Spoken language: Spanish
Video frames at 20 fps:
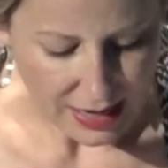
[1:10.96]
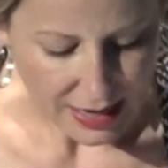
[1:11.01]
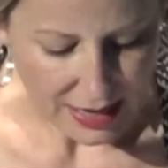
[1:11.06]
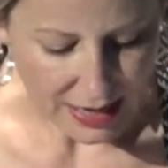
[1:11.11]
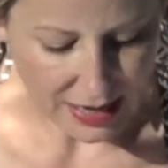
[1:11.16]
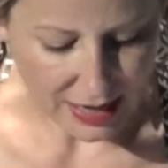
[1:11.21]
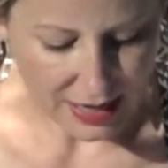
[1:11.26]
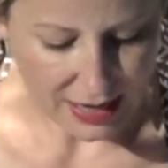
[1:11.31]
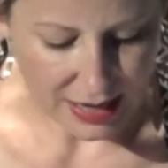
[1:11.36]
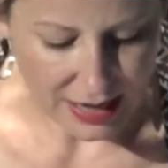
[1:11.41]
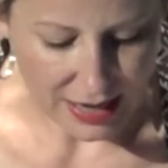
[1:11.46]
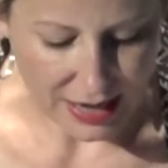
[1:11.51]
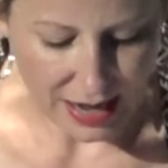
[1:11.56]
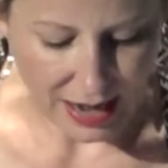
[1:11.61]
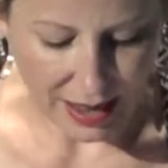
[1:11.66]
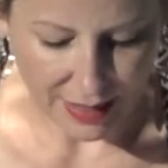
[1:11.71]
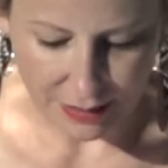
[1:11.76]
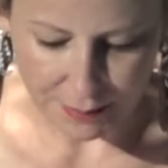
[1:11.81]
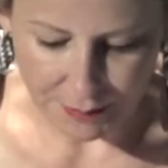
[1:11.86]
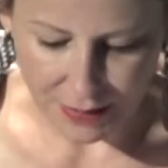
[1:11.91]
Eh,
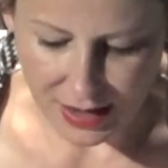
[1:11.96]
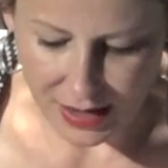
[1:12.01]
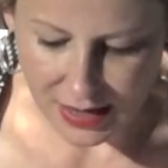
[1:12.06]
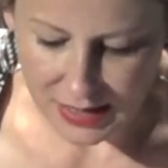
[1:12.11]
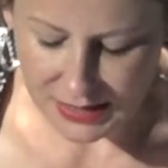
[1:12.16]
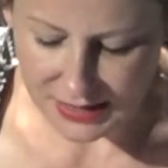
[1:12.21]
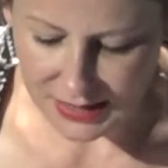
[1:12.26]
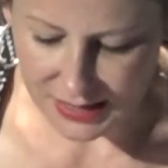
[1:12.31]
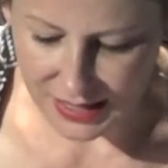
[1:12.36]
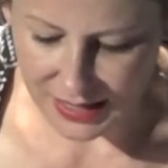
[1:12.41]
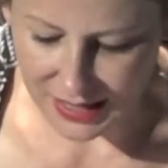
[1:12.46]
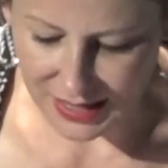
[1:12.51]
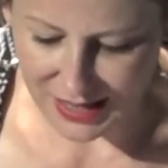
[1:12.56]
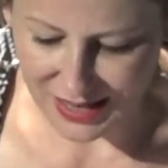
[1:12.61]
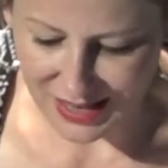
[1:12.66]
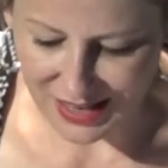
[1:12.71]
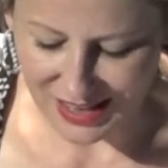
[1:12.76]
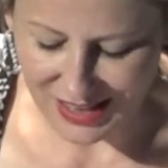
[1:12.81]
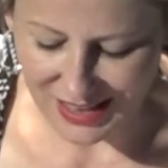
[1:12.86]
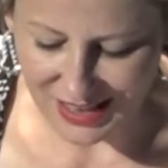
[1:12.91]
además,
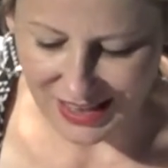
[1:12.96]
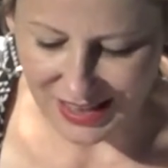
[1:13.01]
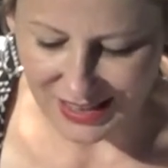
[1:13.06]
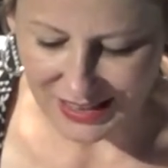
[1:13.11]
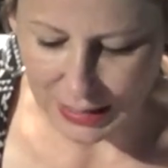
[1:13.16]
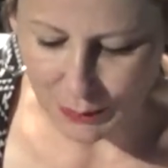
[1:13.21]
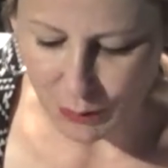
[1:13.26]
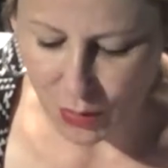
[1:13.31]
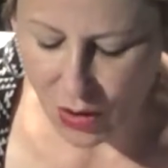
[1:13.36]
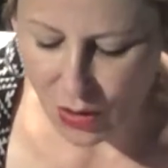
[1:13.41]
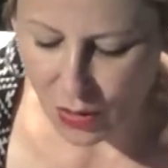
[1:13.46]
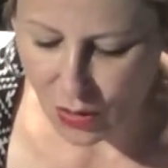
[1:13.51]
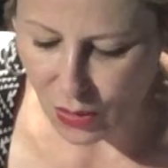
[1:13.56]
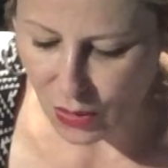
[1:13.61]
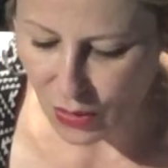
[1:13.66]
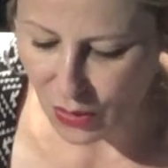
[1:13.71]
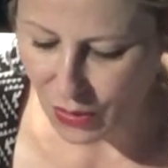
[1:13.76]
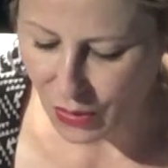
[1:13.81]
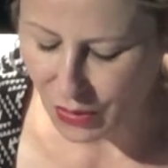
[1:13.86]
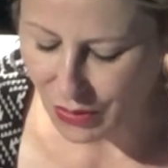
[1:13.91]
eh,
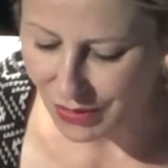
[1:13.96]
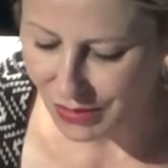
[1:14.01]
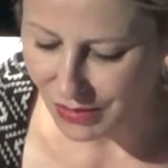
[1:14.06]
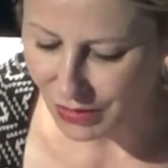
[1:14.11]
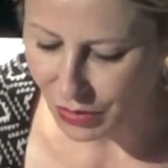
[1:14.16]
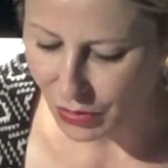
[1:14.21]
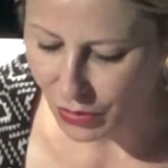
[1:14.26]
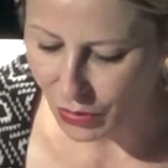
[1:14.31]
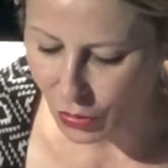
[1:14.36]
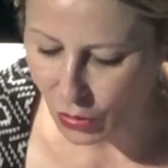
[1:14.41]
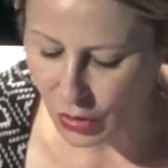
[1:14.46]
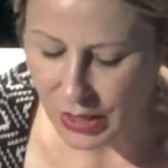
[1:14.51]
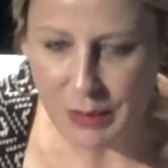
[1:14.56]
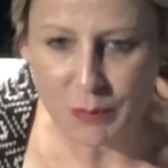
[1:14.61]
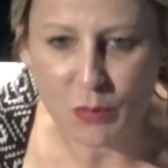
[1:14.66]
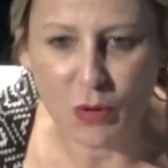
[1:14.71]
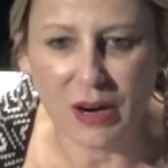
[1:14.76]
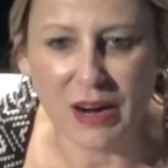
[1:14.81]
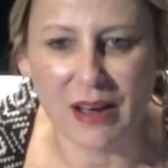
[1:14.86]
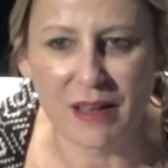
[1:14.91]
estamos
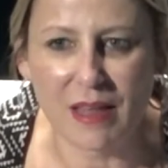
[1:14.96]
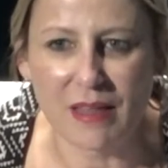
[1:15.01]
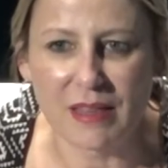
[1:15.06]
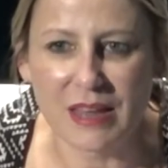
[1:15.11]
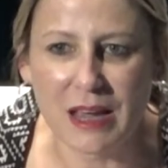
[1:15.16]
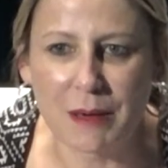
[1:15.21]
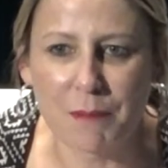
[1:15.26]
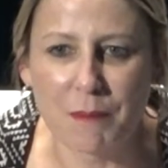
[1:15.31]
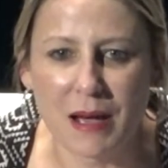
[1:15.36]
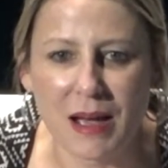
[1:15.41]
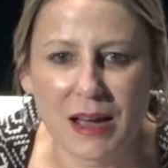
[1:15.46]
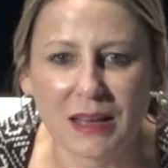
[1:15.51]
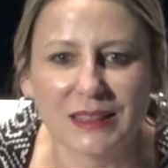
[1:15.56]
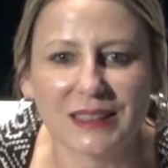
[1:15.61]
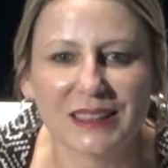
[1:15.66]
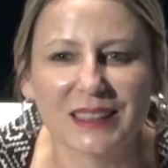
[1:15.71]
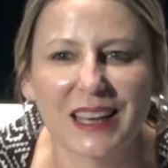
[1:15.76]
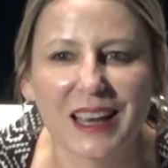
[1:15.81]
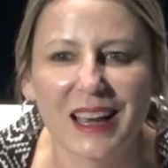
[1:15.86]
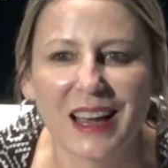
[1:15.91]
oímos cada día
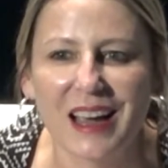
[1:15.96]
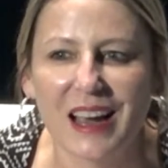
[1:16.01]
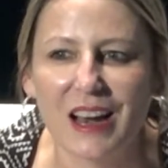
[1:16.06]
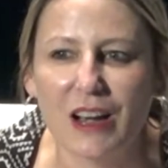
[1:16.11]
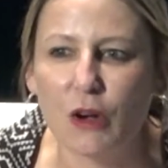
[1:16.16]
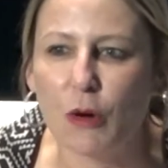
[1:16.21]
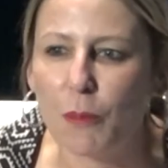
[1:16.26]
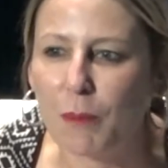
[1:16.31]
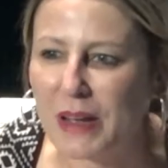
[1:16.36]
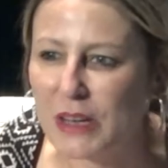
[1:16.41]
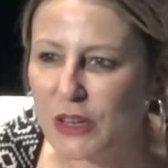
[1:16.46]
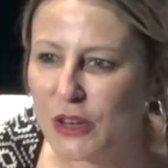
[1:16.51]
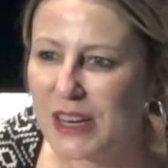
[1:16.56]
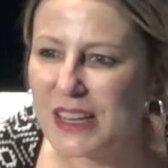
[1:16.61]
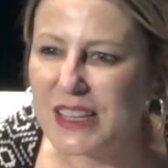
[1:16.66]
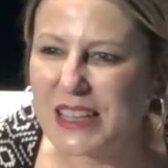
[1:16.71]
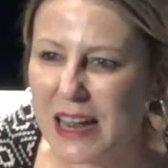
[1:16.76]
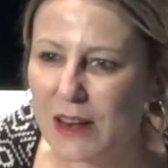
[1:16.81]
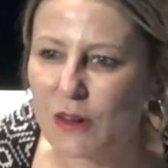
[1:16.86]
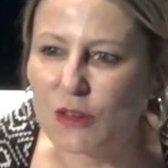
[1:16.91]
más, los
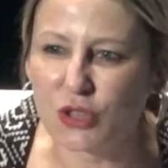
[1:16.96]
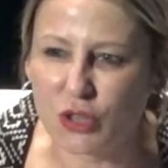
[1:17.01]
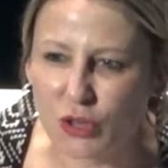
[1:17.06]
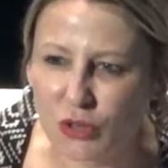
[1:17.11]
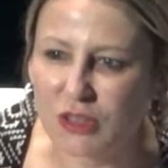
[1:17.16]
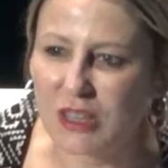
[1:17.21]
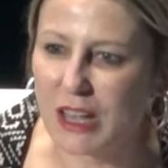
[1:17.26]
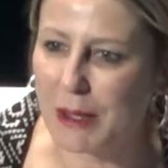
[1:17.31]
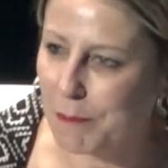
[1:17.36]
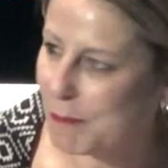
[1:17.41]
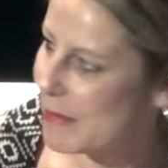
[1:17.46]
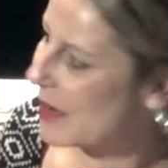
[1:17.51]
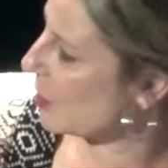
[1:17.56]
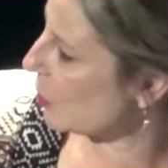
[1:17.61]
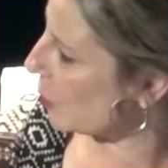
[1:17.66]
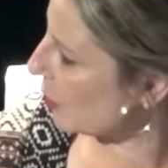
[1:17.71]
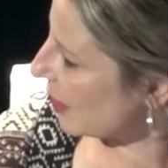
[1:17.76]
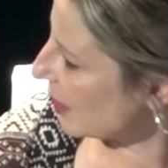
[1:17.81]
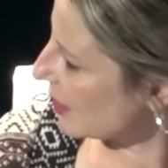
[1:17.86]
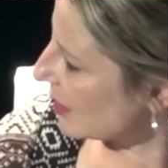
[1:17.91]
mayores ya no son tan
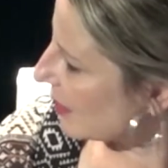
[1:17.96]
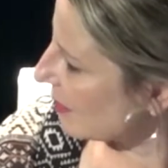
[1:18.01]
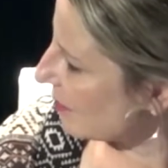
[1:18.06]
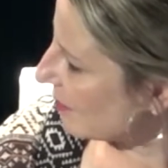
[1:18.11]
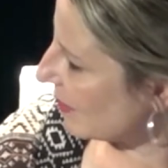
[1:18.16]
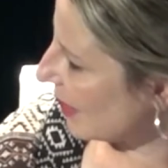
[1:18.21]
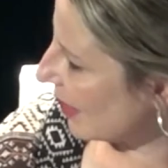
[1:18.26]
mayores.